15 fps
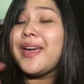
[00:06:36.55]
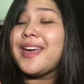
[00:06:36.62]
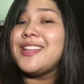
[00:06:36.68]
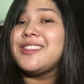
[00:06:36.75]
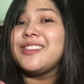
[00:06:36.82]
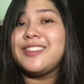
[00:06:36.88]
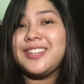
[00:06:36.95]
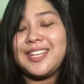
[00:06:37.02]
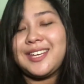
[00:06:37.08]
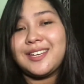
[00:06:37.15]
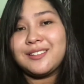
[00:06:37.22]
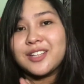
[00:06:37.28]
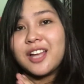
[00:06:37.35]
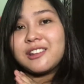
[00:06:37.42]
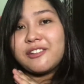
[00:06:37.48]
and
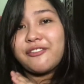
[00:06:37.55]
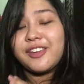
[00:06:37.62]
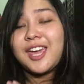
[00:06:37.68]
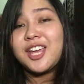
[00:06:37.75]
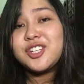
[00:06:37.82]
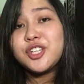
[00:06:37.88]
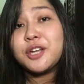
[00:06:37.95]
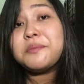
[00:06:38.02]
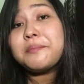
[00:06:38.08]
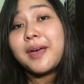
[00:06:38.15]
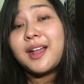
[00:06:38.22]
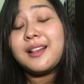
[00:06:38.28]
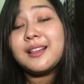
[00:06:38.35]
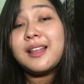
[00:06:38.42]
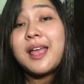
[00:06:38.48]
the notification
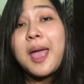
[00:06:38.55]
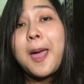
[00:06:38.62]
bell